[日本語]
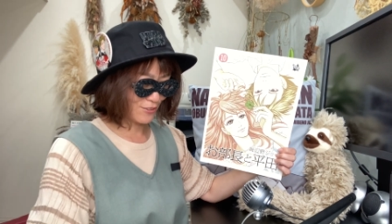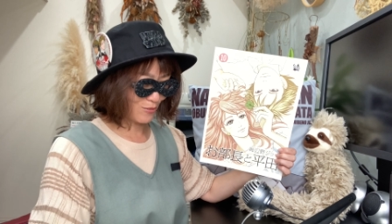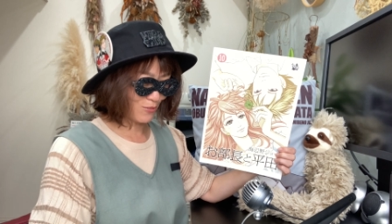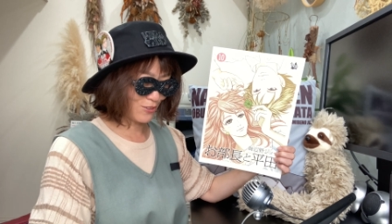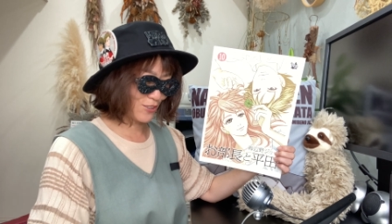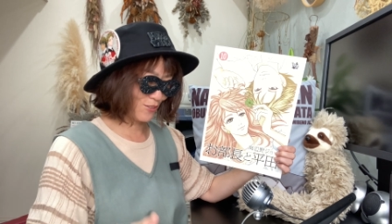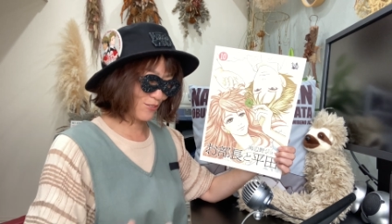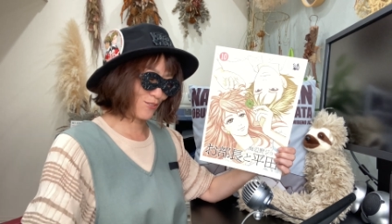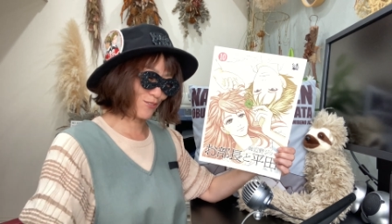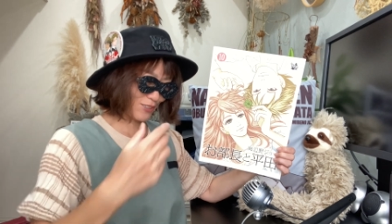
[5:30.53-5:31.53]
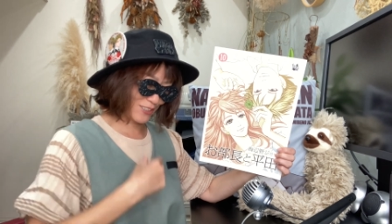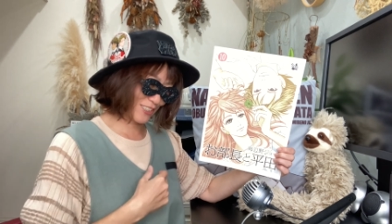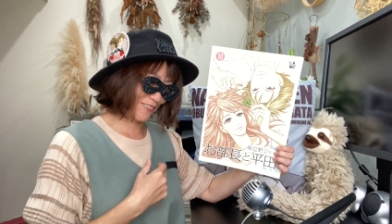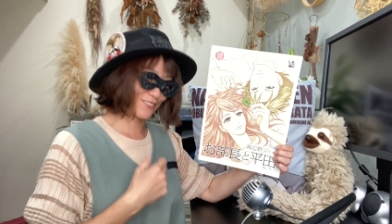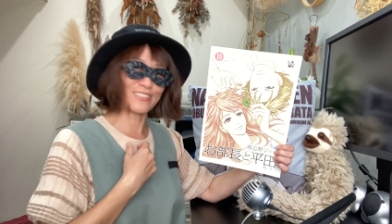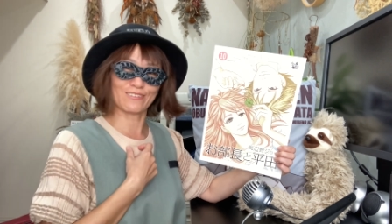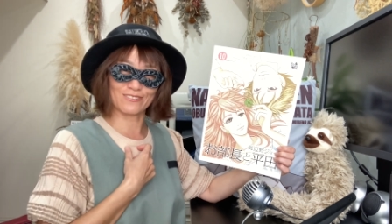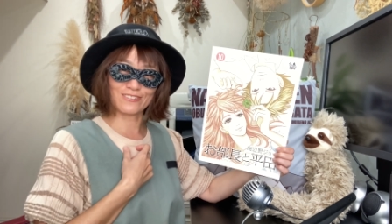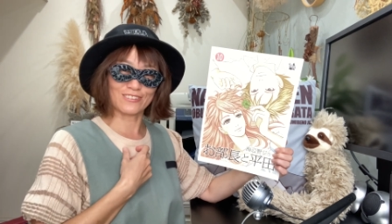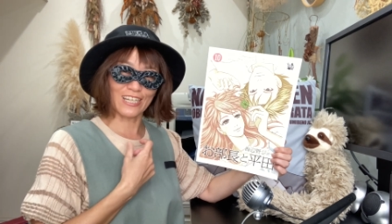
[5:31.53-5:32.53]
て思ってるよっていうことが伝わる、
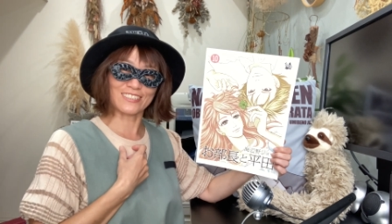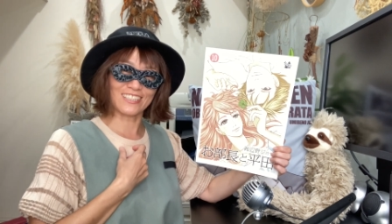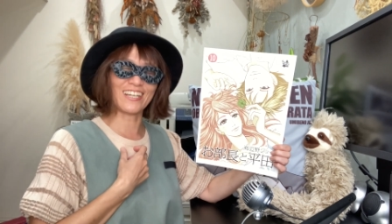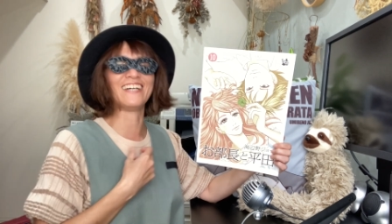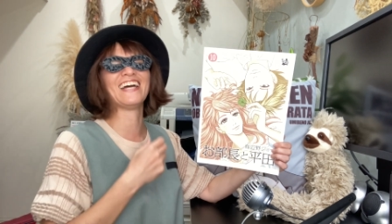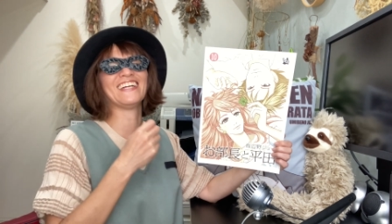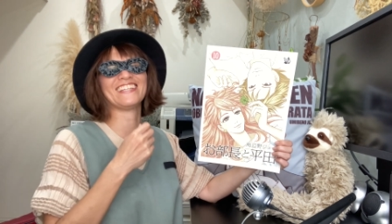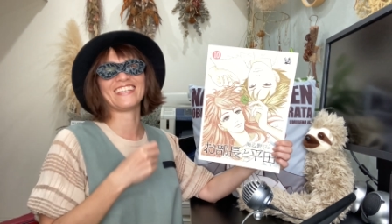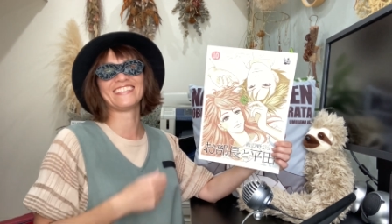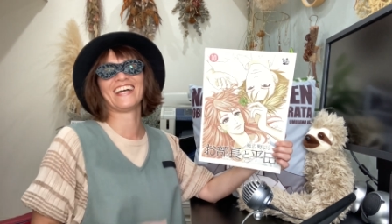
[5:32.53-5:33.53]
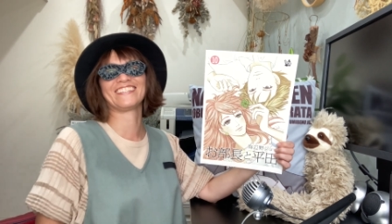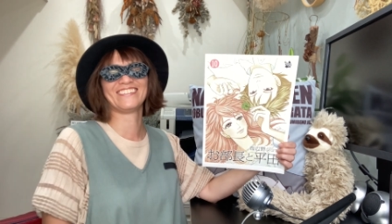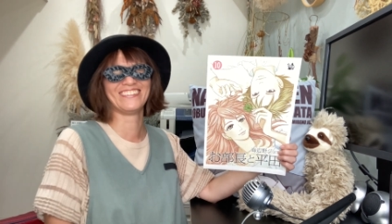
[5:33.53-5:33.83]
感じあなんだ言いたい